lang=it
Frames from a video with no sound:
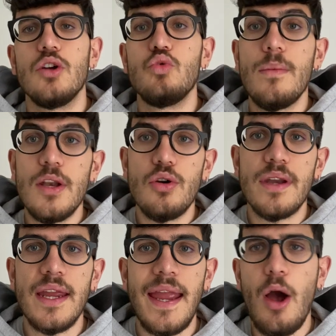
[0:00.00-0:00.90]
2
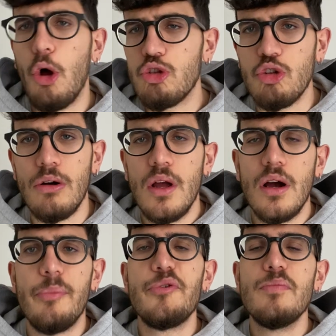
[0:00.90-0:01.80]
milioni e 8
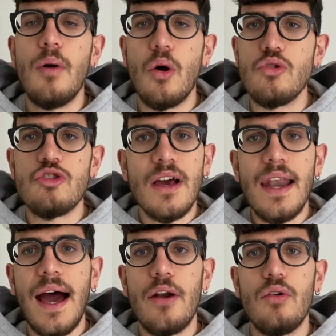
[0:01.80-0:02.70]
più bonus
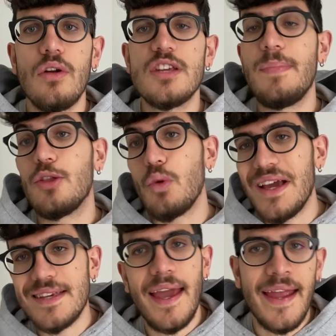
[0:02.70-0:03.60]
all'anno rispetto
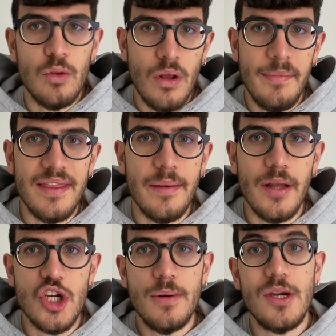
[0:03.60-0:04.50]
ai 6 che attualmente
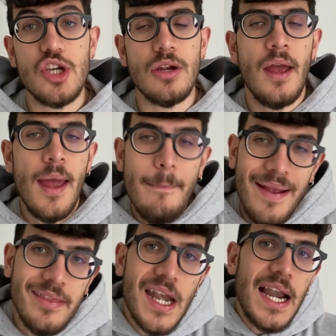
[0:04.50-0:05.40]
percepisce,
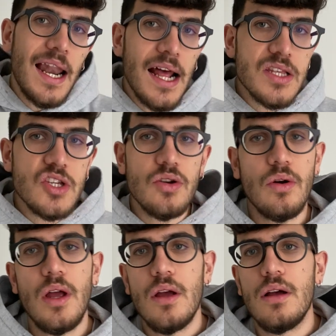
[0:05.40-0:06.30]
mentre la
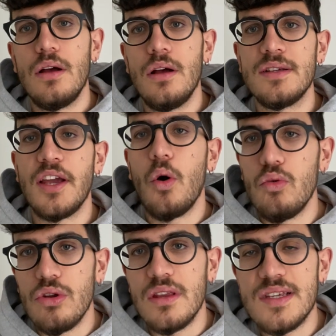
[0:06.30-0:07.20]
Lazio, eh,
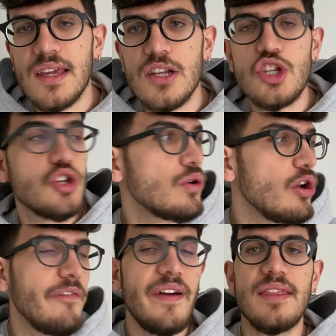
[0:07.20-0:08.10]
secondo indiscrezioni,
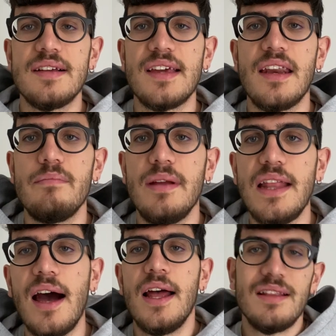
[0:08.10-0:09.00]
l'offerta sarebbe
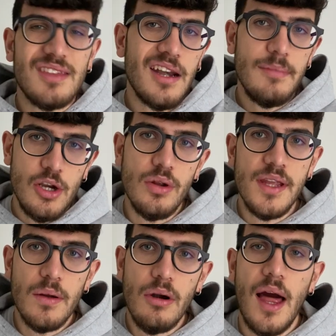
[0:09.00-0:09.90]
da 3 milioni
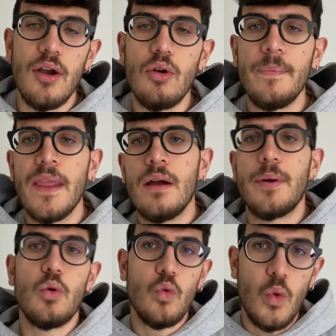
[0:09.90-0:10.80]
di euro l'anno
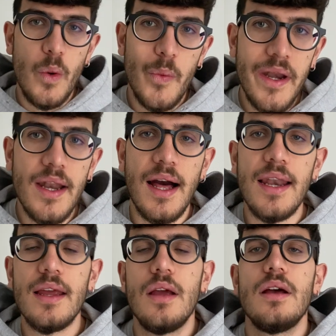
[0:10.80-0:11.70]
per un
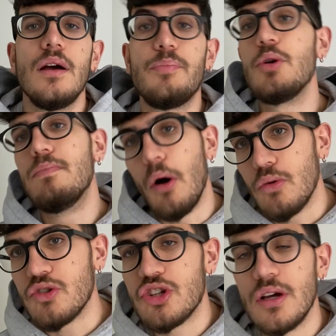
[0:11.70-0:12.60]
quinquennale eh, più
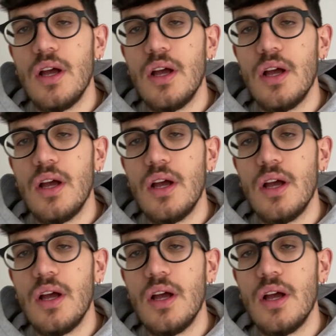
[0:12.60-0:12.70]
bonus